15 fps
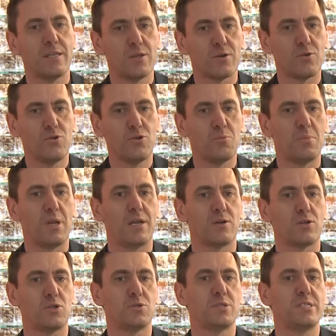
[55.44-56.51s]
in der
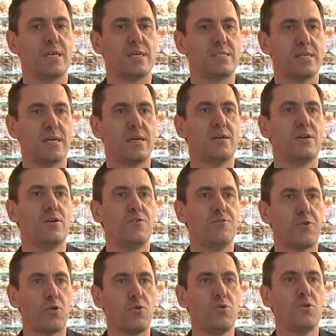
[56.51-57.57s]
Küchenplanung schon sehr, sehr
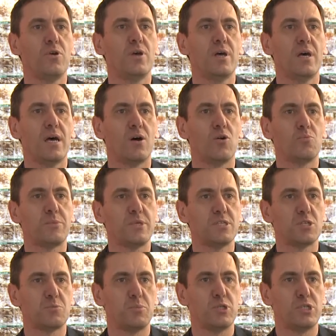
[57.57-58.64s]
früh äh, um
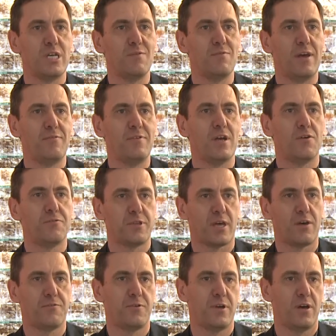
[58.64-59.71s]
dieses Budget, weil wir auf,
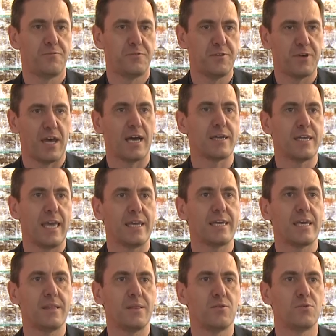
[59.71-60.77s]
drauf, auf die Fragen
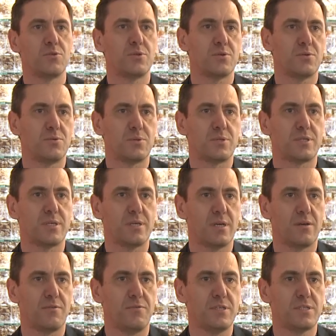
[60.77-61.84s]
eingehen und, und
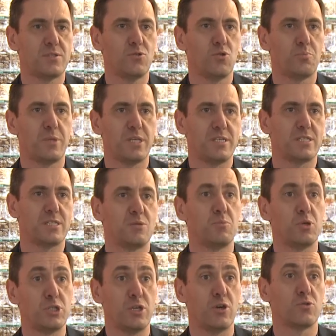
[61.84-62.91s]
äh, wissen, ob das im
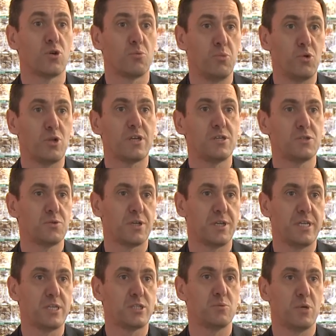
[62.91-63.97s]
Budget auch noch möglich ist oder
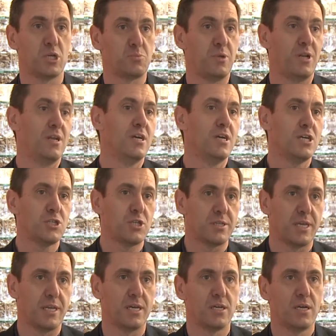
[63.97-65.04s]
nicht, zum Beispiel
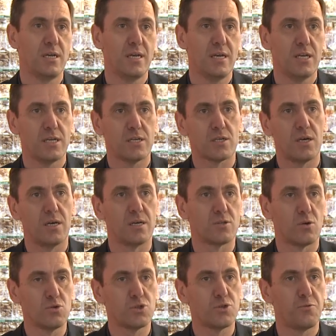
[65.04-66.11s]
statt einer äh,
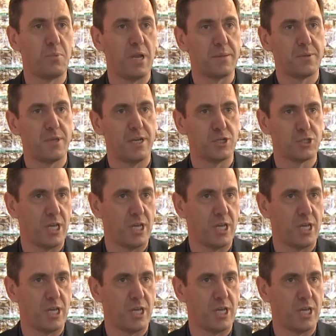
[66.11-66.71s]
Kunststoffplatte eine